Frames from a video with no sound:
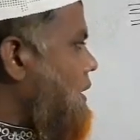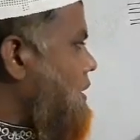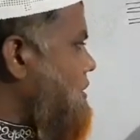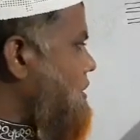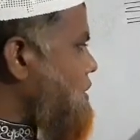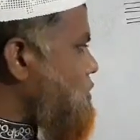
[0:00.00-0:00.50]

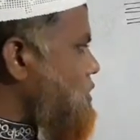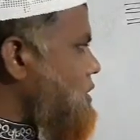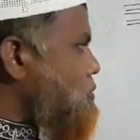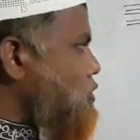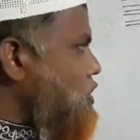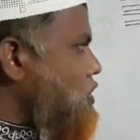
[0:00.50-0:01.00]
আর দ্বিতীয়
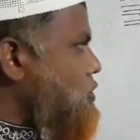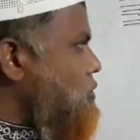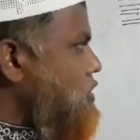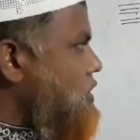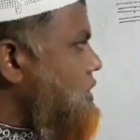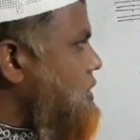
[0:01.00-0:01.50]
যে বৈশিষ্ট্য
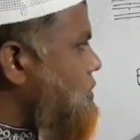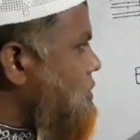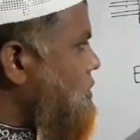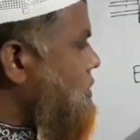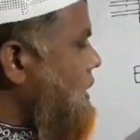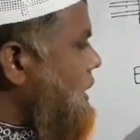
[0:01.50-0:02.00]
সেটি
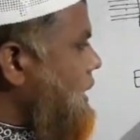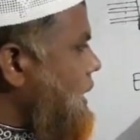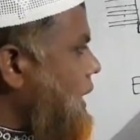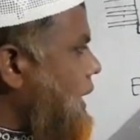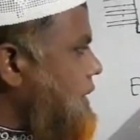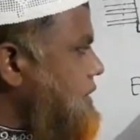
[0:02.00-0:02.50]
হলো
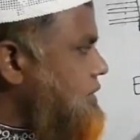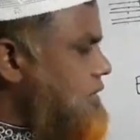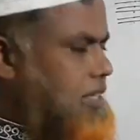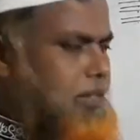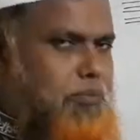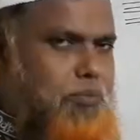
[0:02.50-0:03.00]
একটি
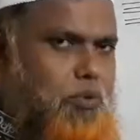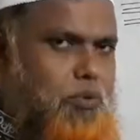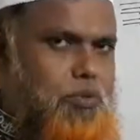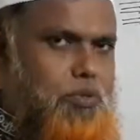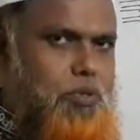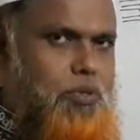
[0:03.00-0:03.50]

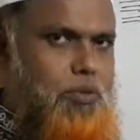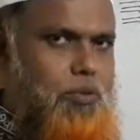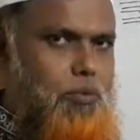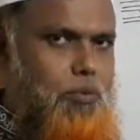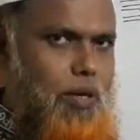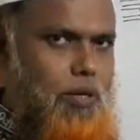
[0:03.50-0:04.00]
ইনপুট
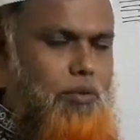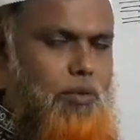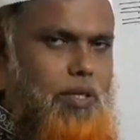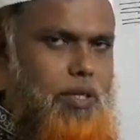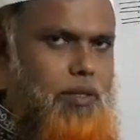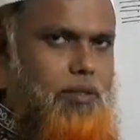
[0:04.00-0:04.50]
ওয়ান
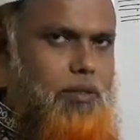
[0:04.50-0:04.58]
হলে